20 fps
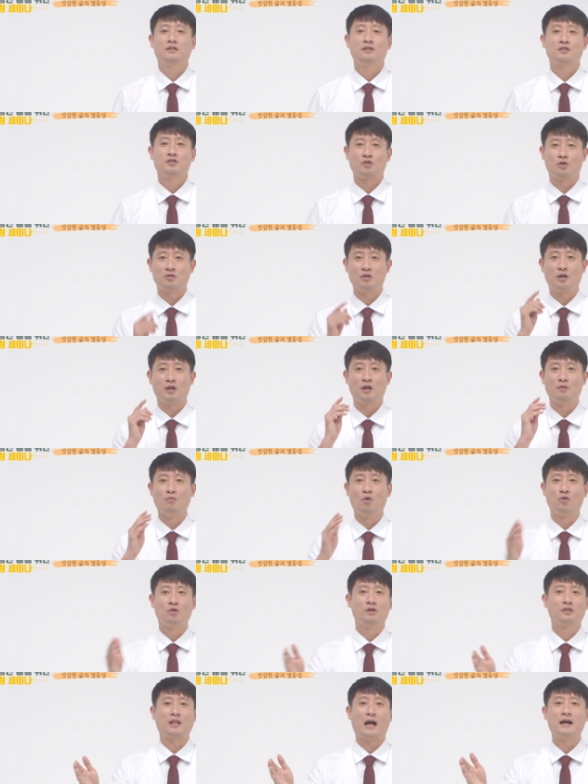저자의
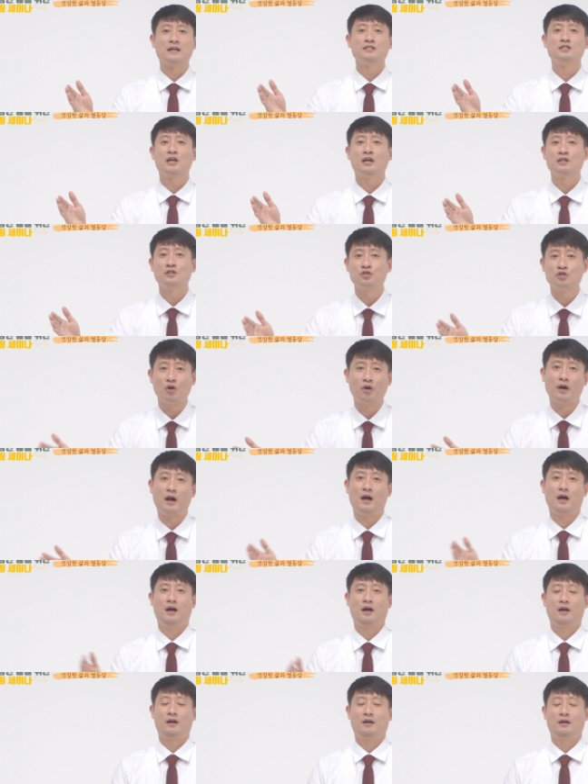목을 당장
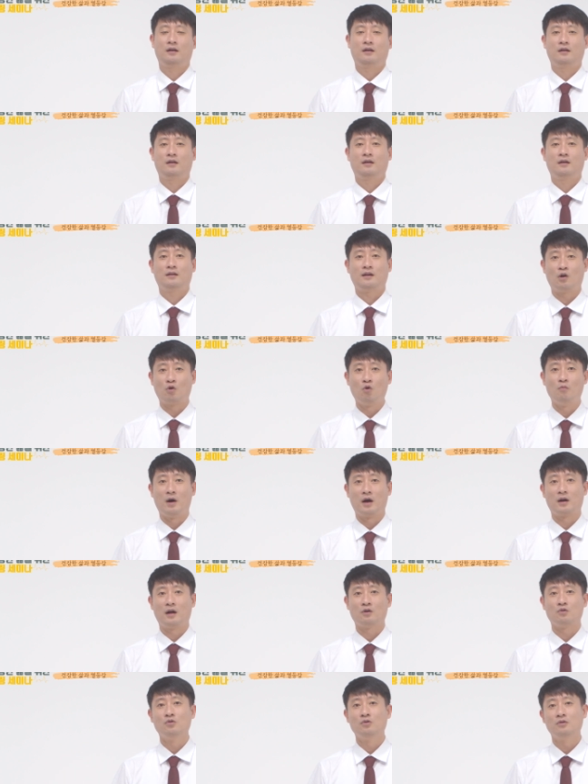쳐라 라고
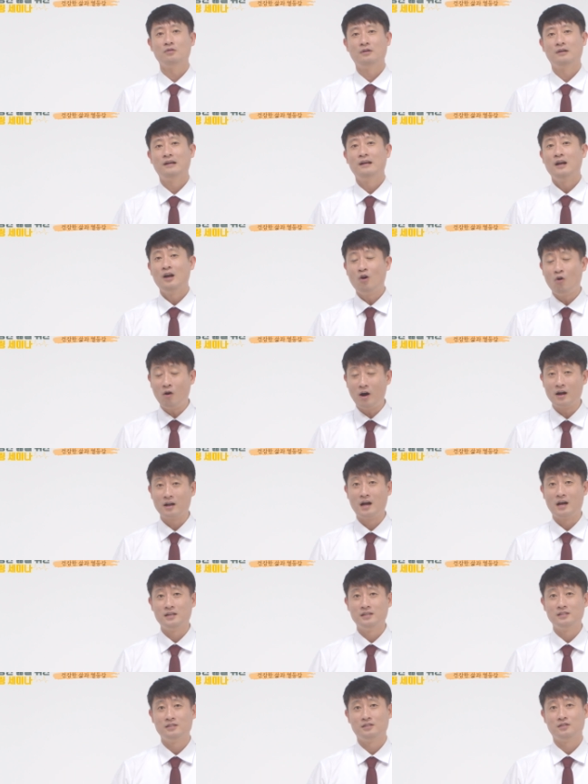말하고
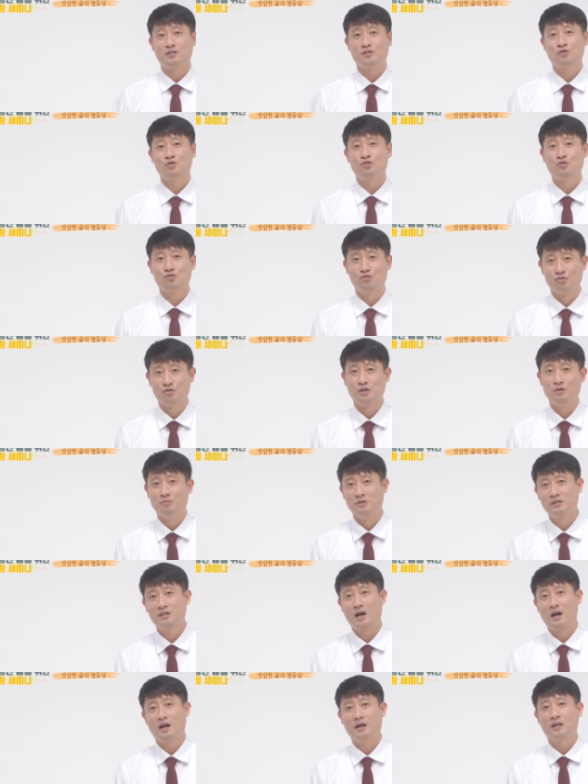화가는 죽임을
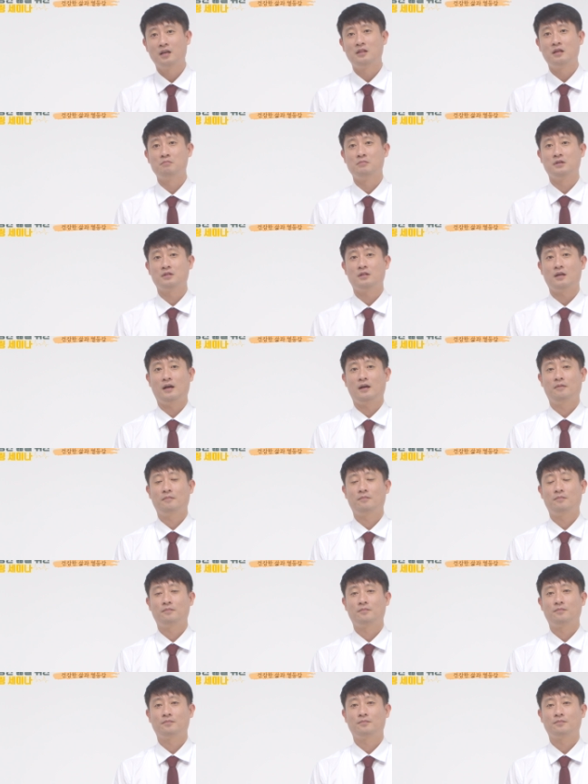당하게 됩니다.
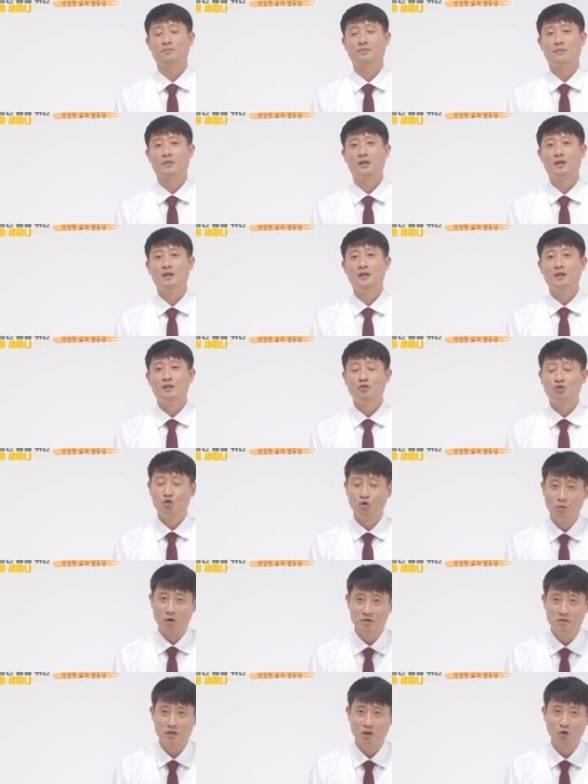두
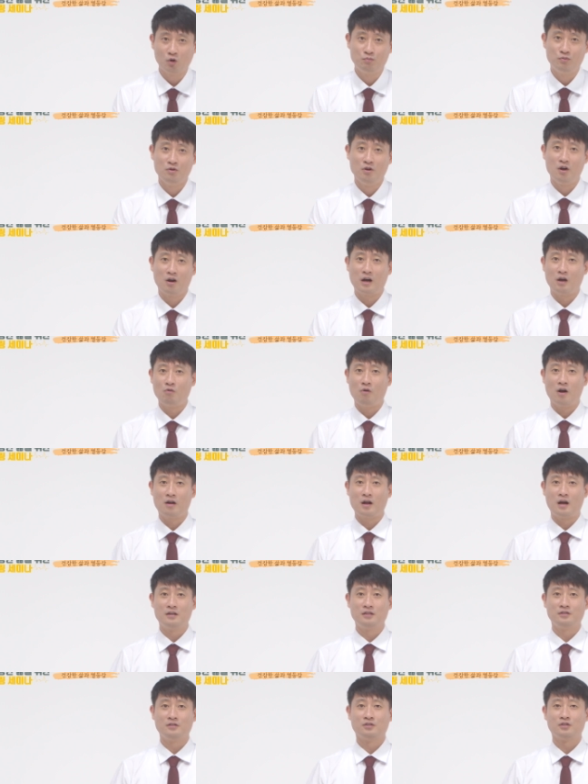번째로 불려간
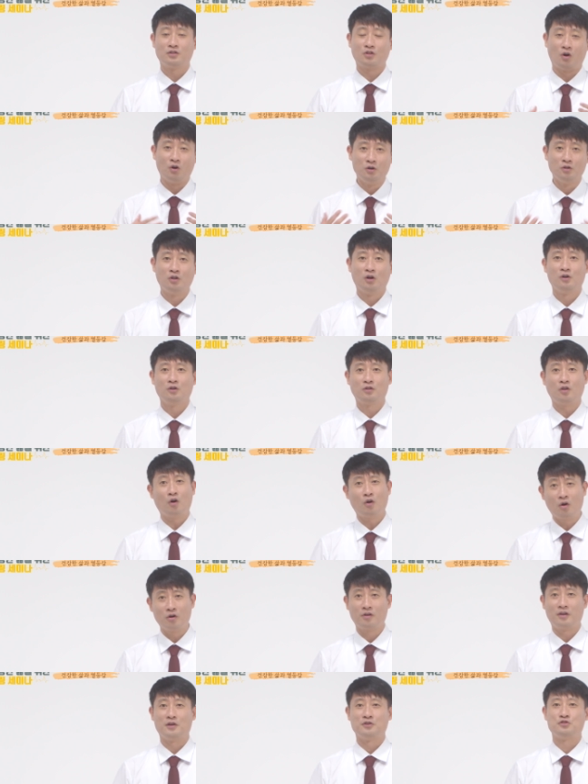화가는 덜덜
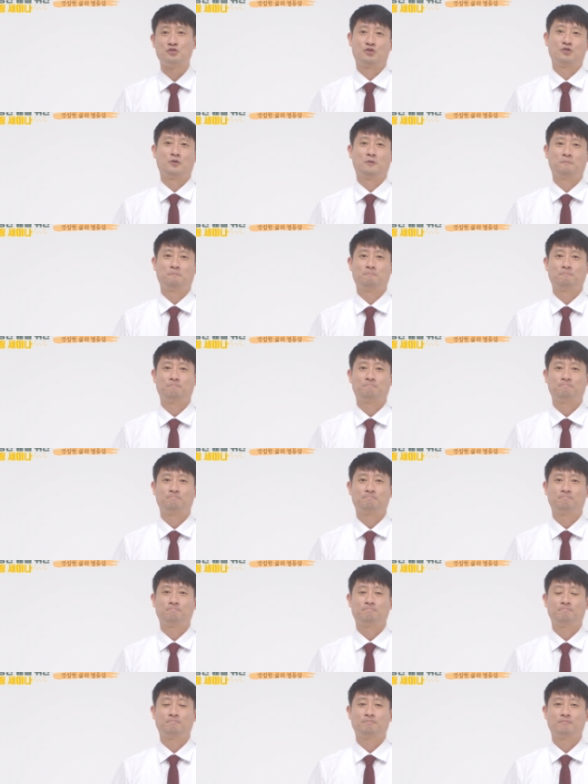떨었겠죠.
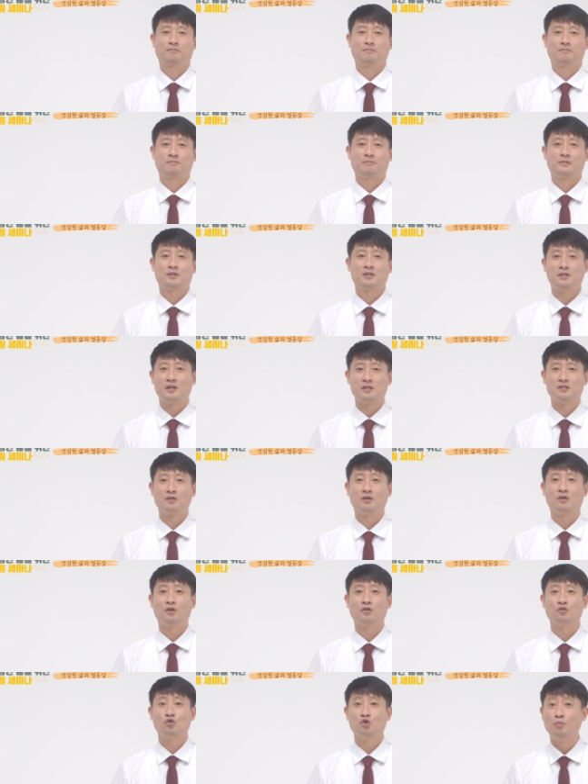
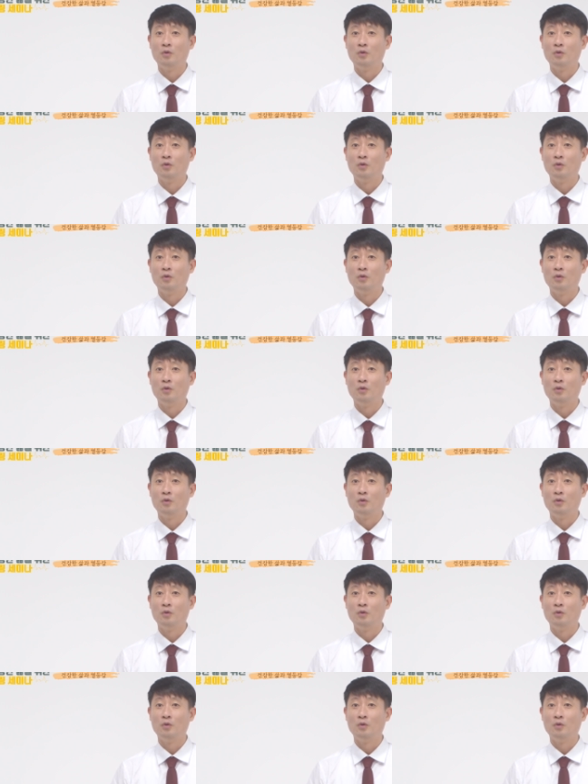그래서 두